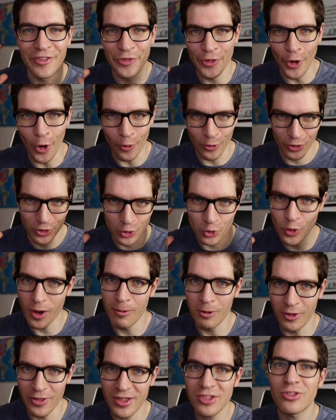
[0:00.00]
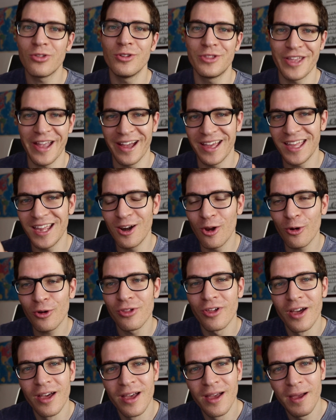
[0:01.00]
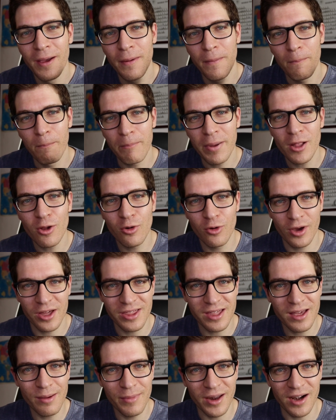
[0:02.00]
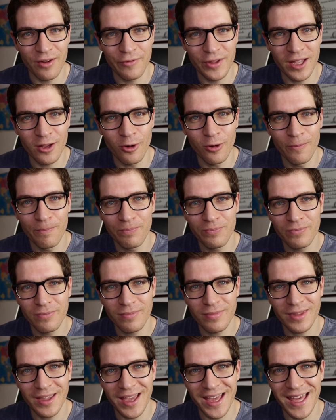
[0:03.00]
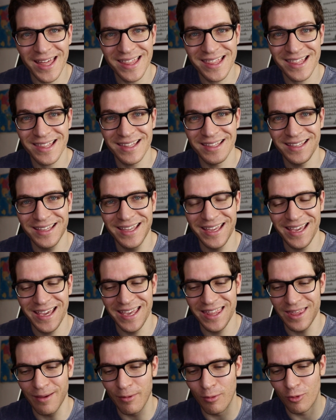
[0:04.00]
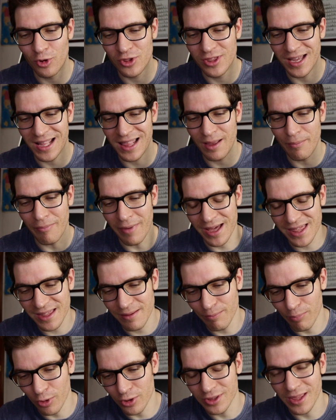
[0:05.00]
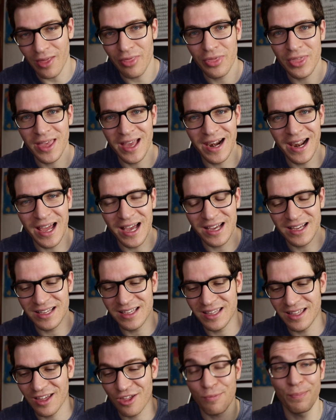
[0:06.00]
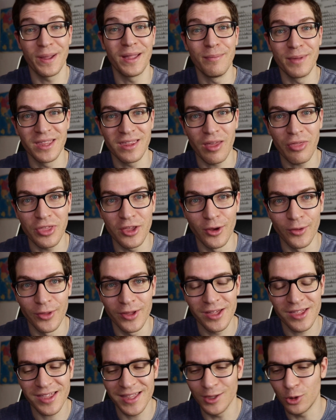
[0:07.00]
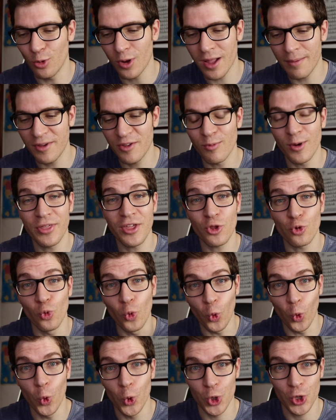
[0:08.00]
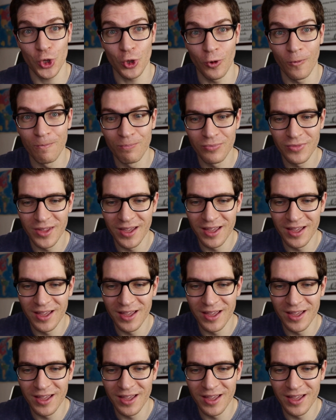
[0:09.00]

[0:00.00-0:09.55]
no, no hablo de esto, tranquilos, pero lo que sí que me refiero es que debemos darle más importancia a la experimentación. Si tú ahora mismo haces un curso